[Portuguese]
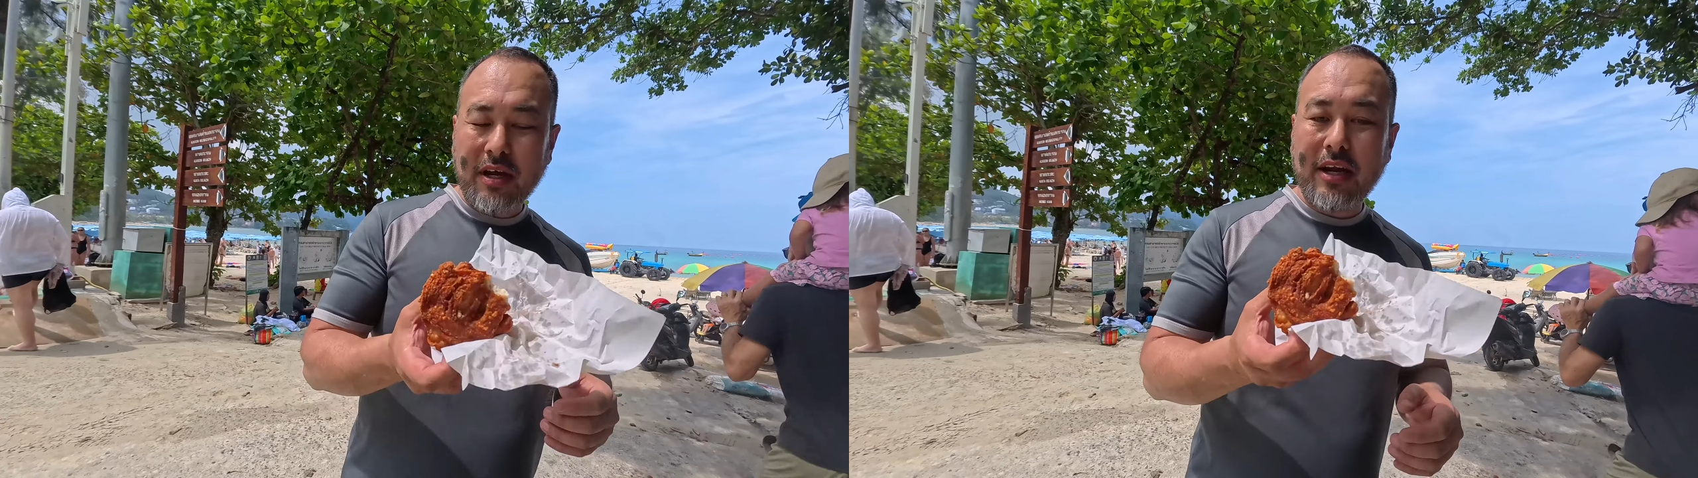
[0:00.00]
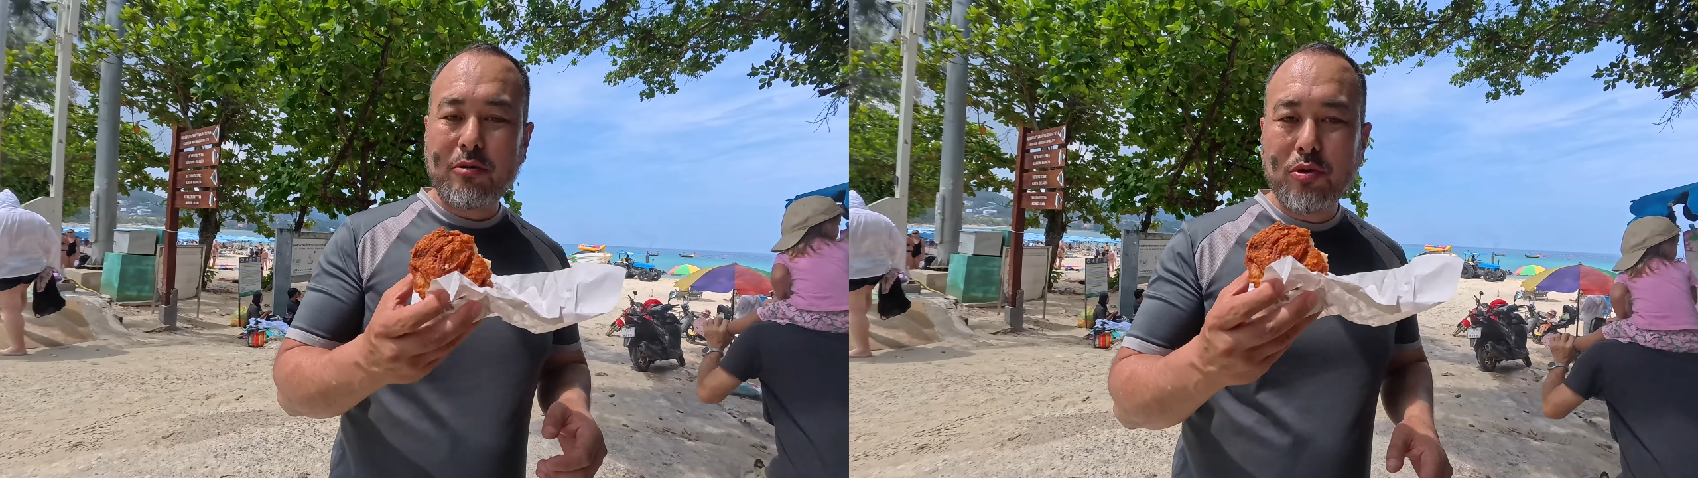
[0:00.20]

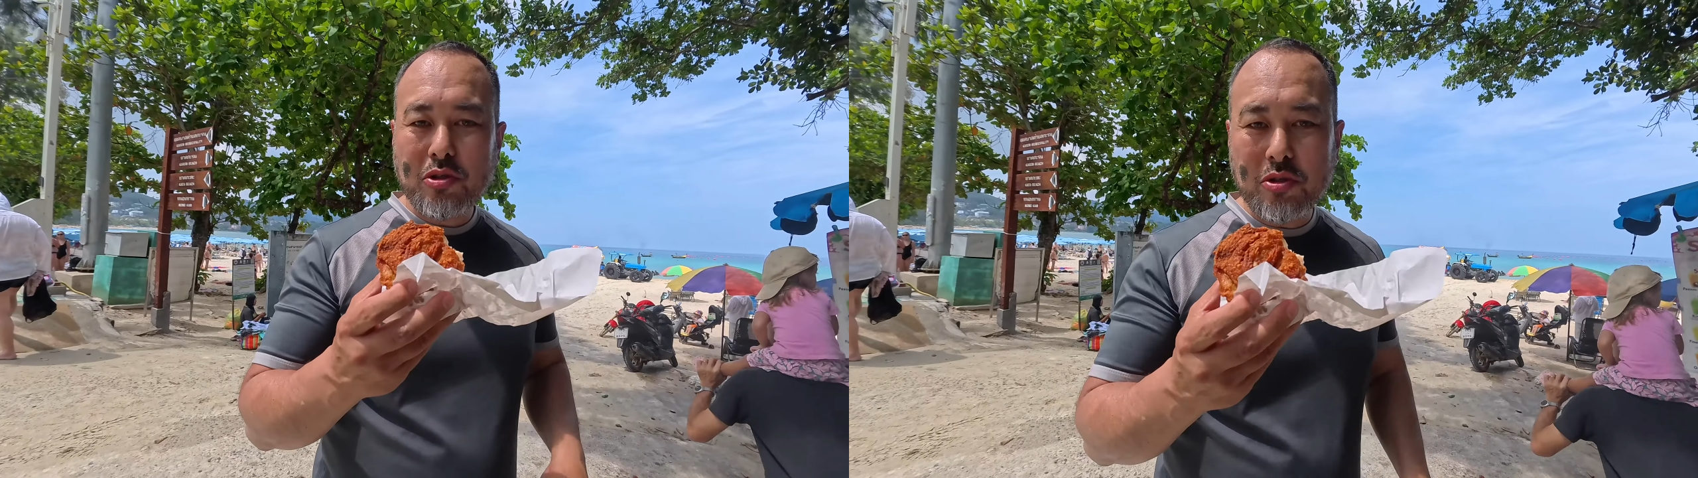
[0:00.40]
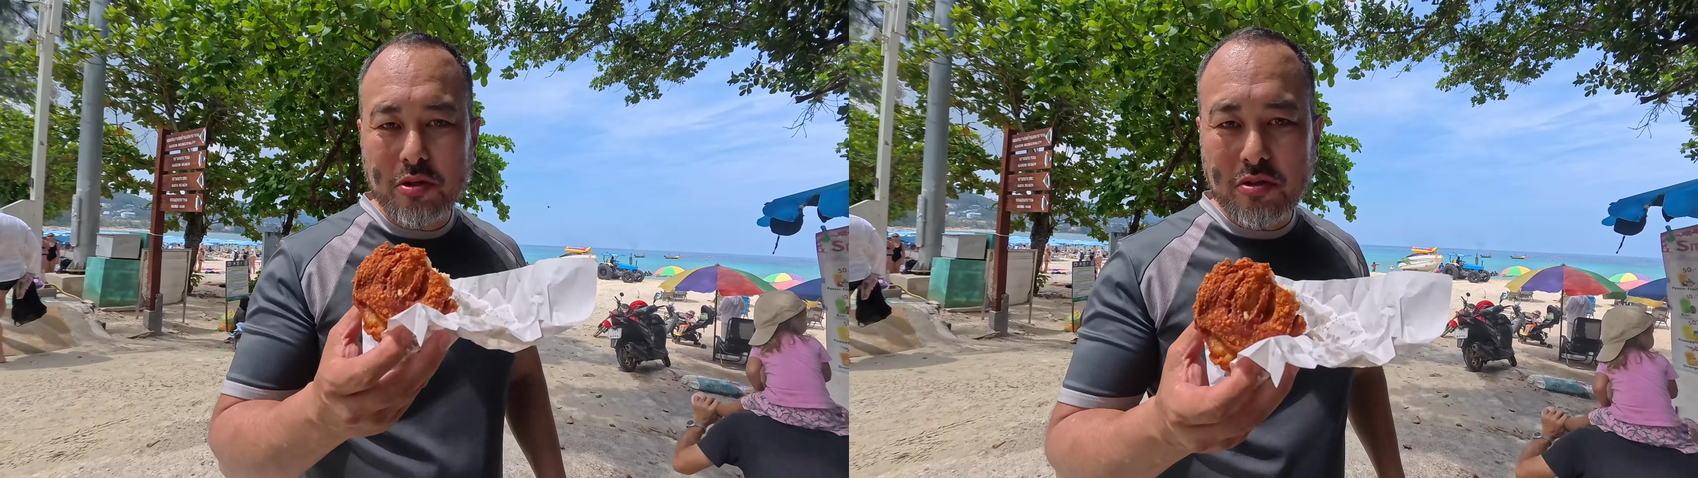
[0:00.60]
Cara,
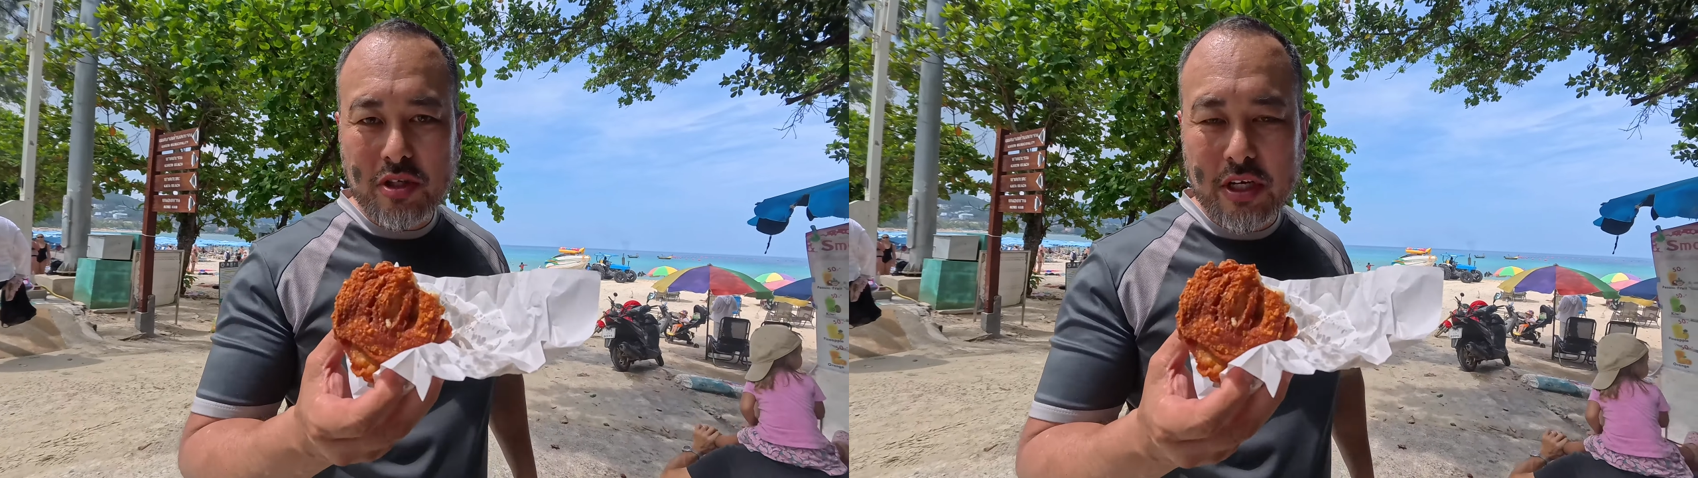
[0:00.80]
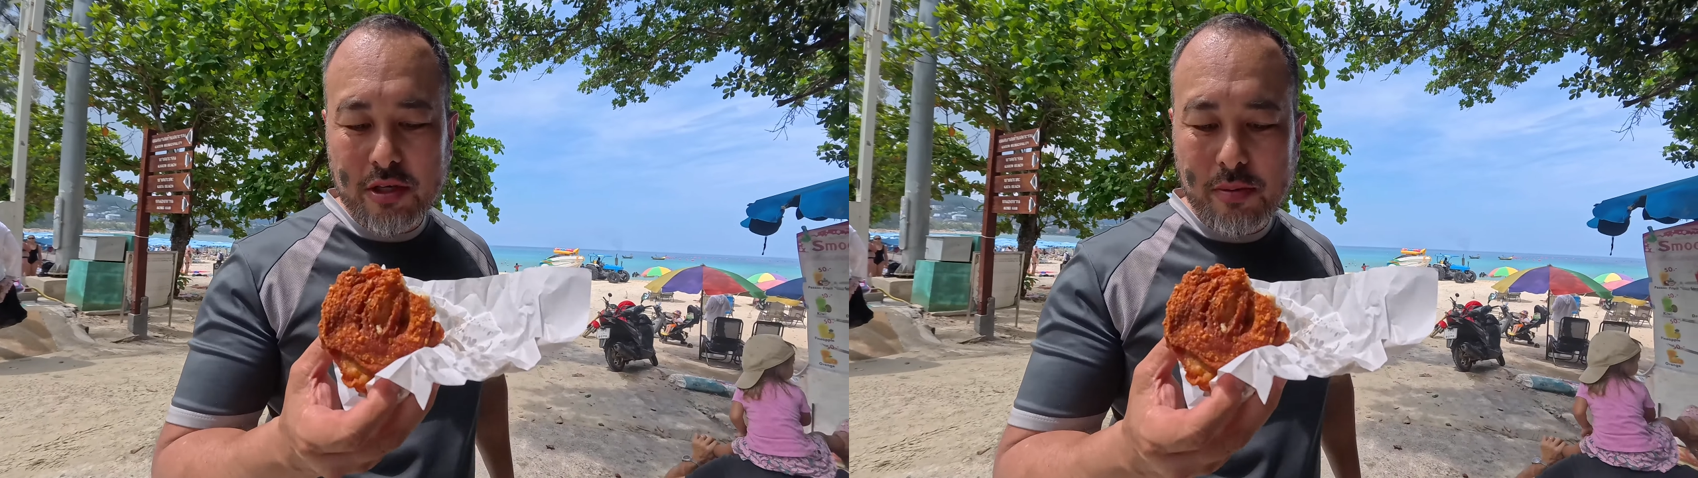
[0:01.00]
gostoso isso daqui,